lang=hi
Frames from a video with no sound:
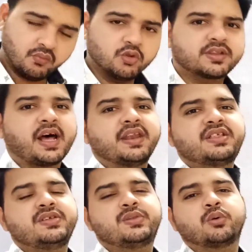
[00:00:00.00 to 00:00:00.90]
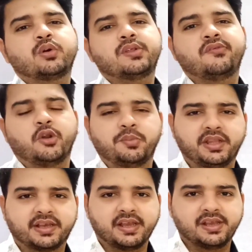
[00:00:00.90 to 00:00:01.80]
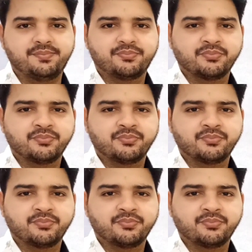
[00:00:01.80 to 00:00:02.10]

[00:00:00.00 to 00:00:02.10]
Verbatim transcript: वो सारी चीज़ों को इस वीडियो में देखेंगे